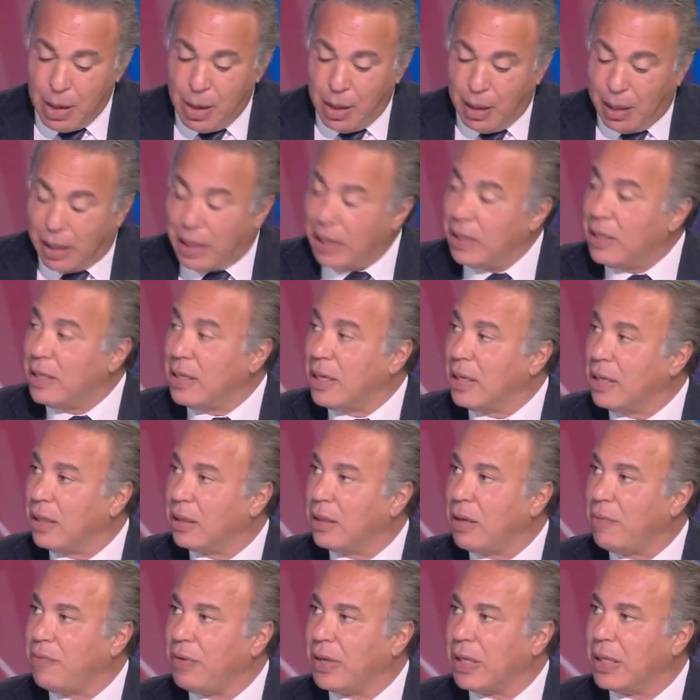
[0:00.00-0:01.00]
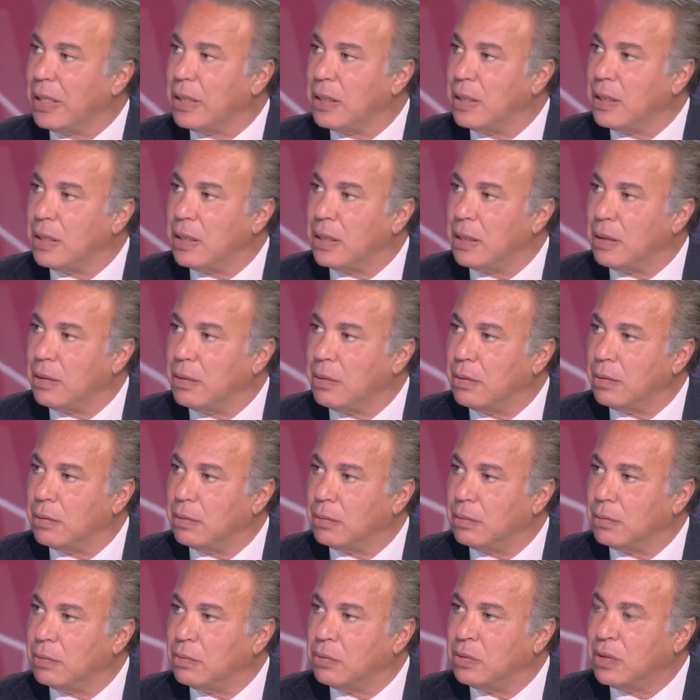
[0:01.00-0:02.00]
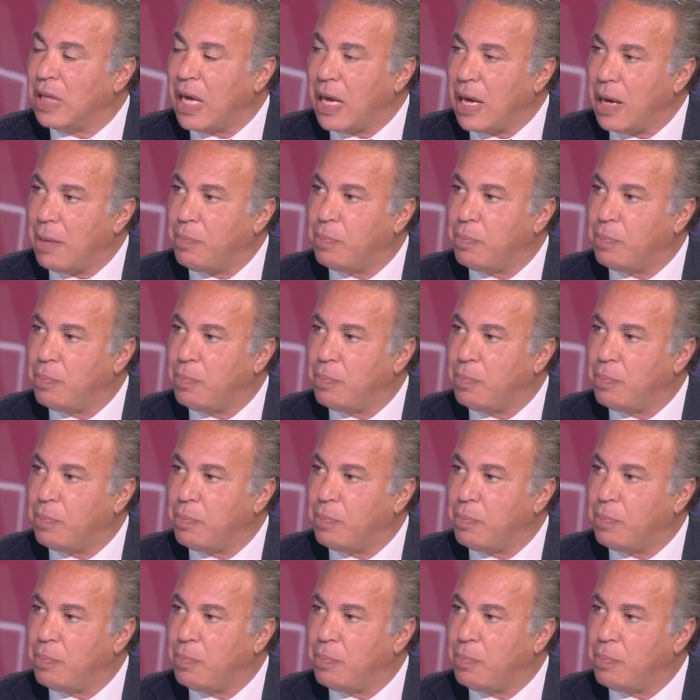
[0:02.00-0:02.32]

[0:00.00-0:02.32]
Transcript: خلينا نتفق ان ده